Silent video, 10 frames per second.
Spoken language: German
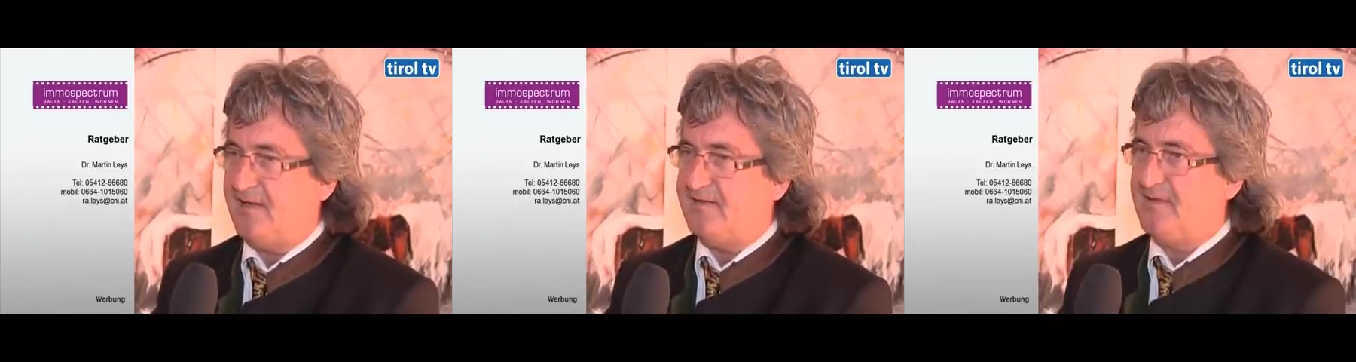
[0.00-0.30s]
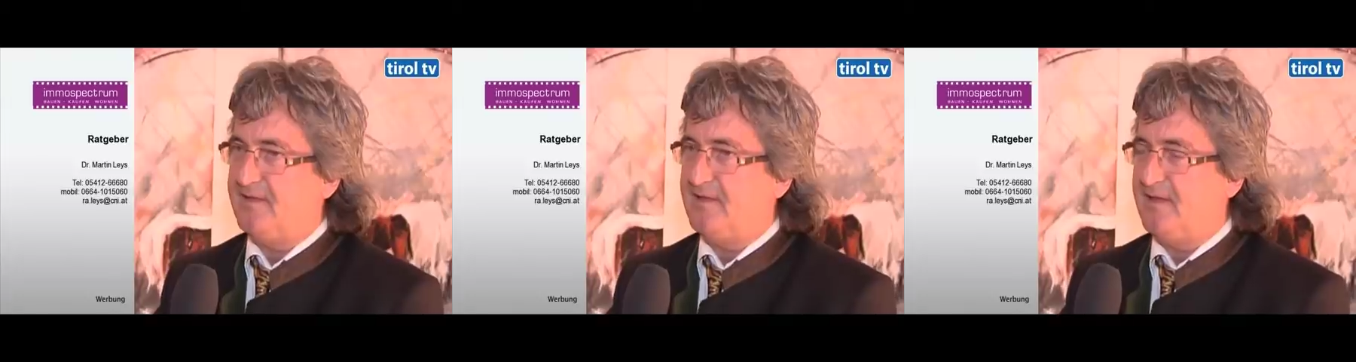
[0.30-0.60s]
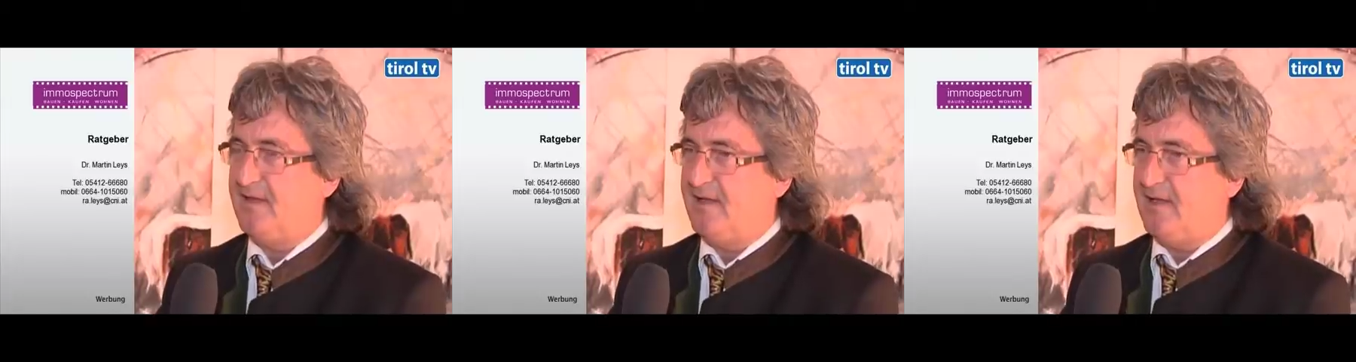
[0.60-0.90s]
Also ein,
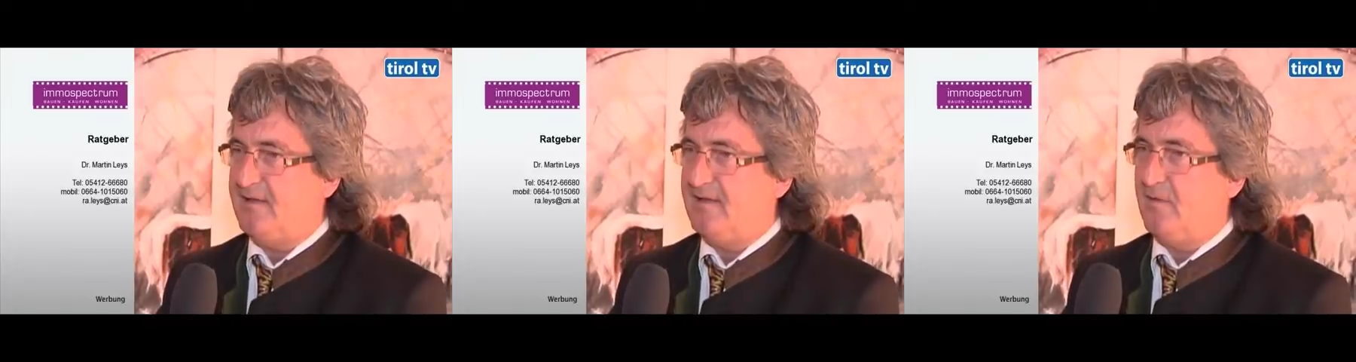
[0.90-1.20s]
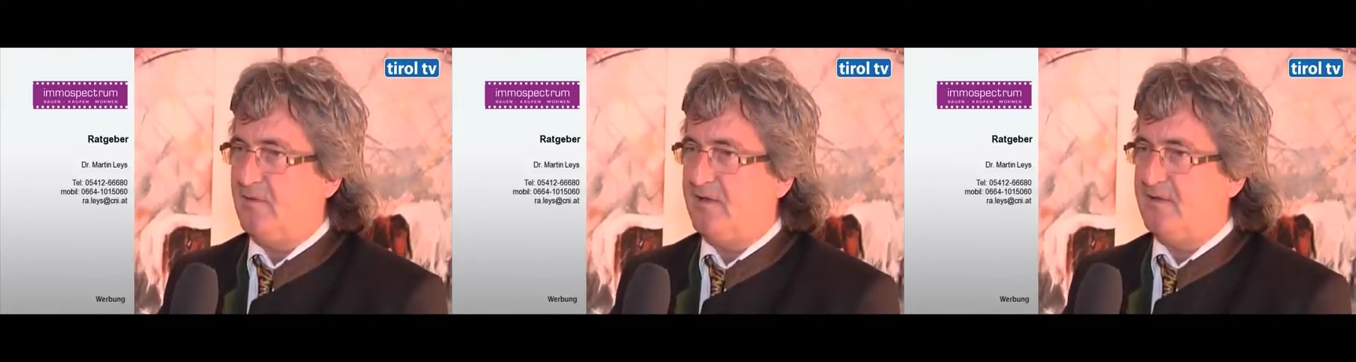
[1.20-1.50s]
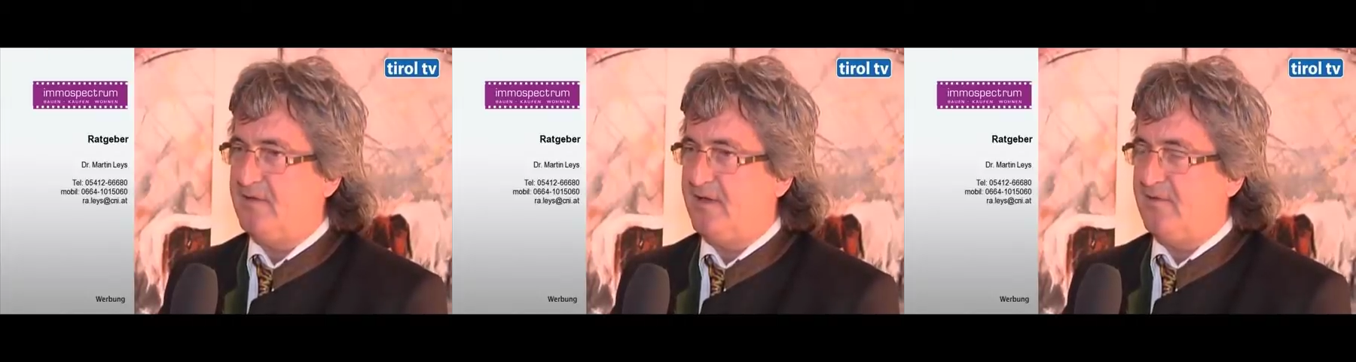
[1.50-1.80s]
ein Tiroler
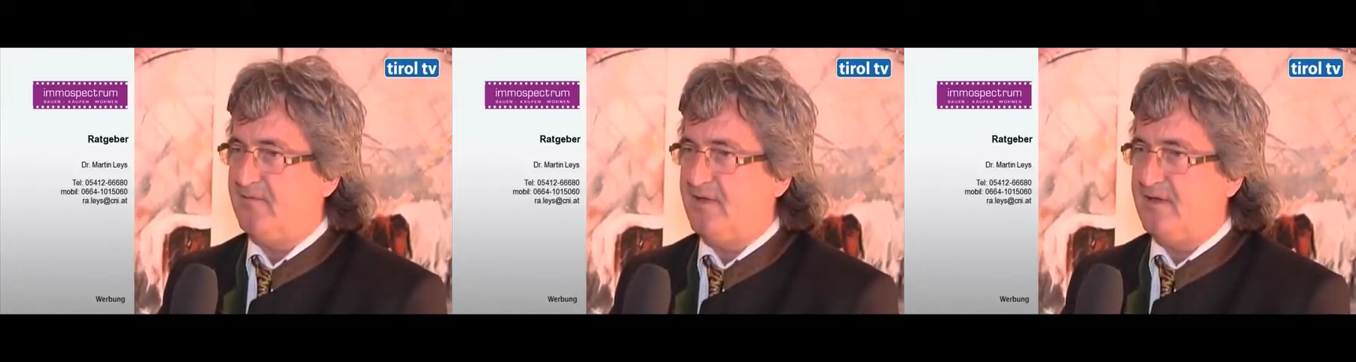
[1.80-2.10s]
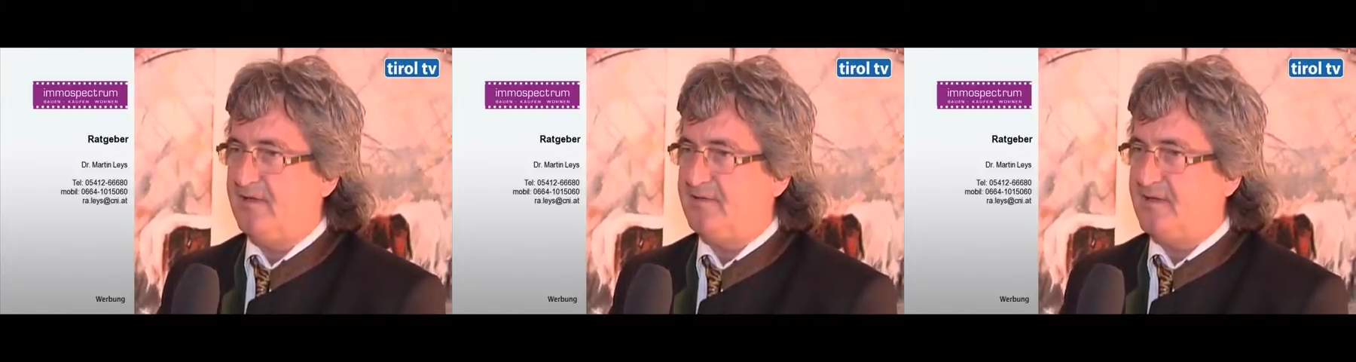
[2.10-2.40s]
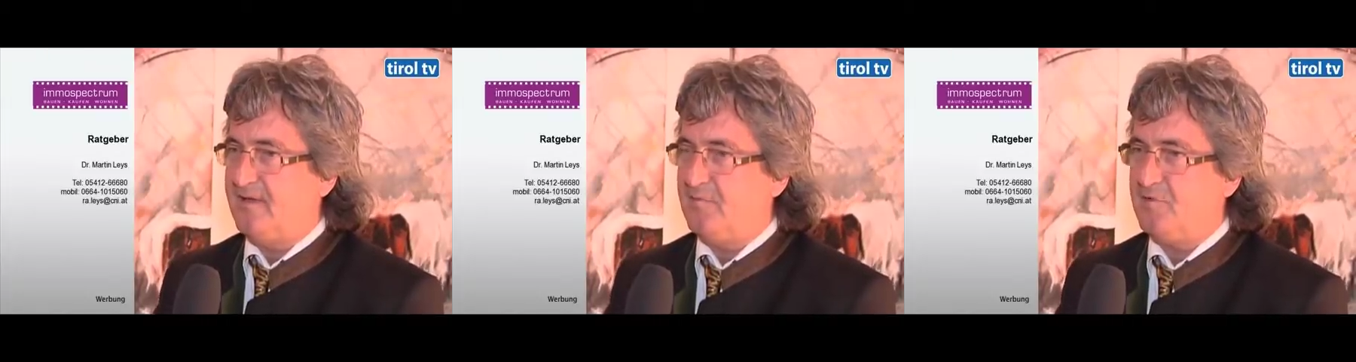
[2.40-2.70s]
oder ein Wiener ist
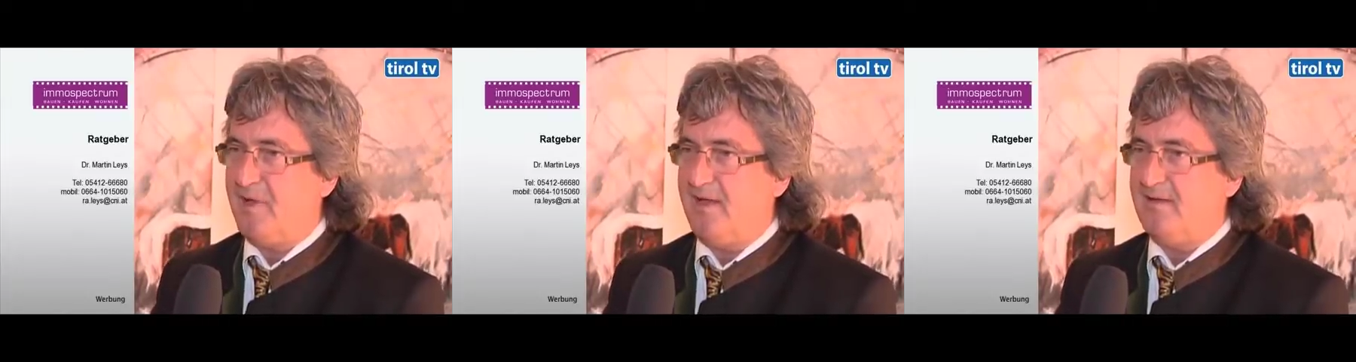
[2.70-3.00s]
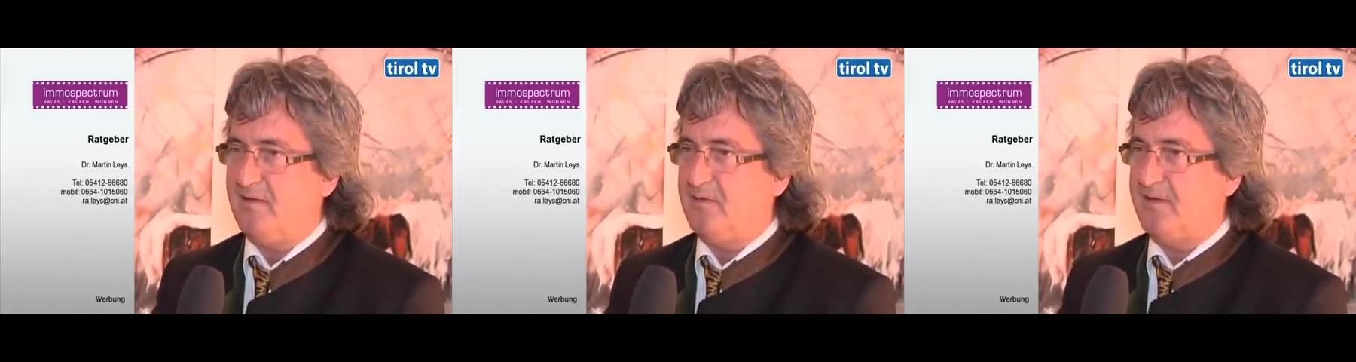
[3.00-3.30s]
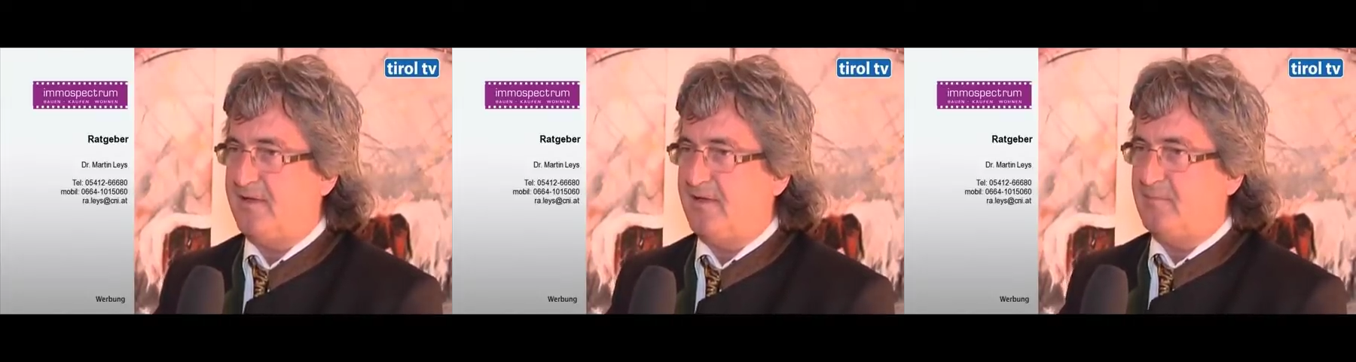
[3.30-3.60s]
einem Spanier
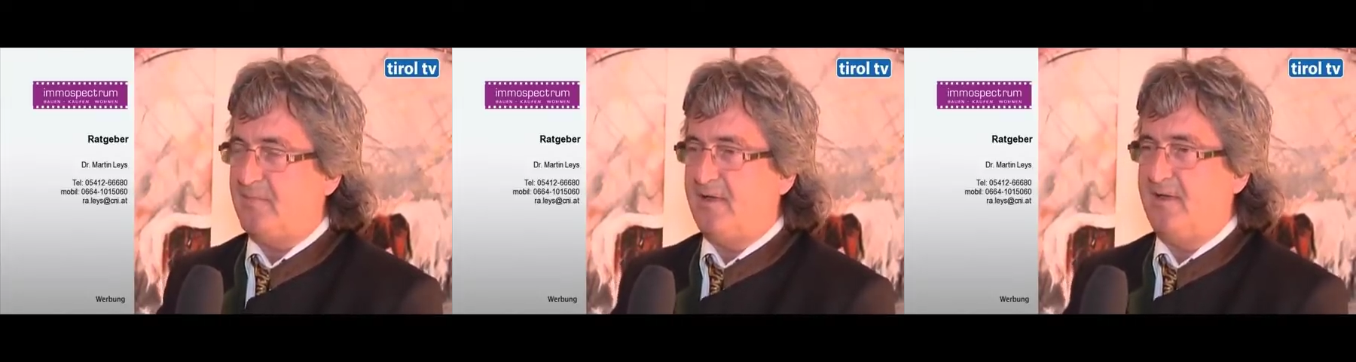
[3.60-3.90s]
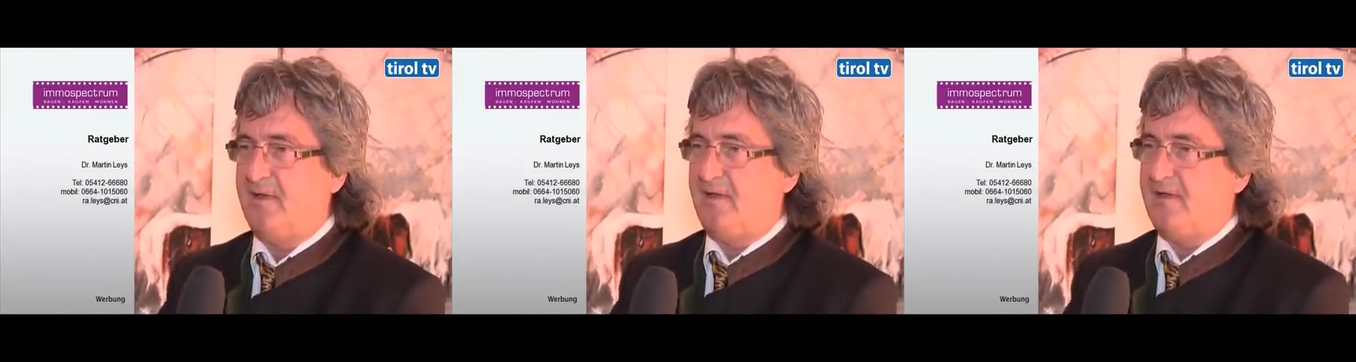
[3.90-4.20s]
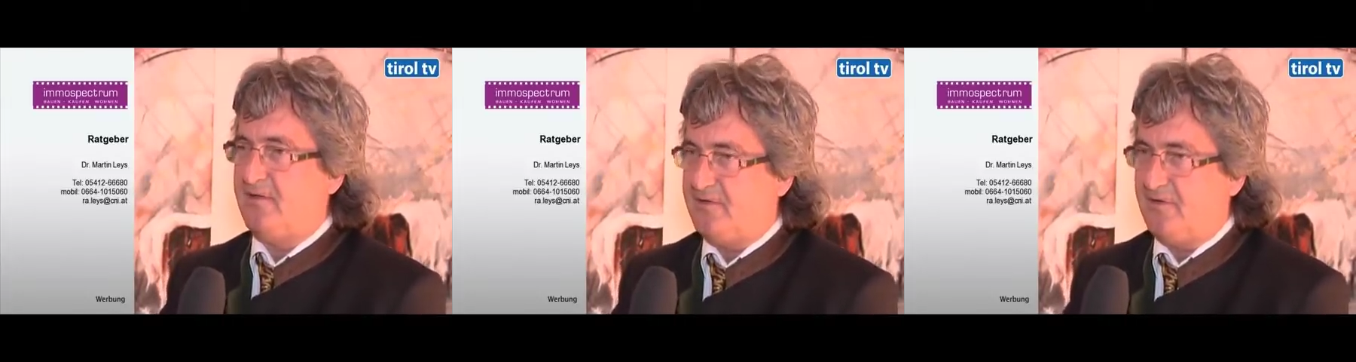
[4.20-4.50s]
oder einem,
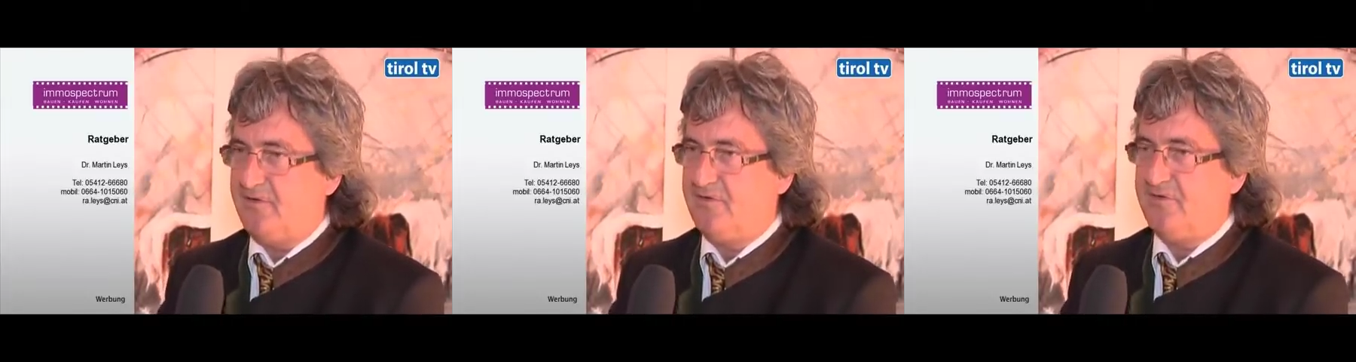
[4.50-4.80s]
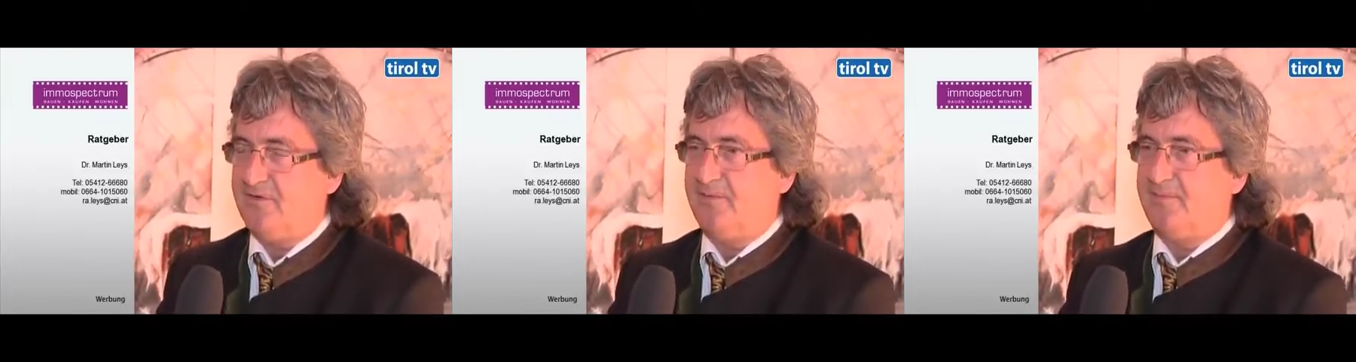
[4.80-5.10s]
einem deutschen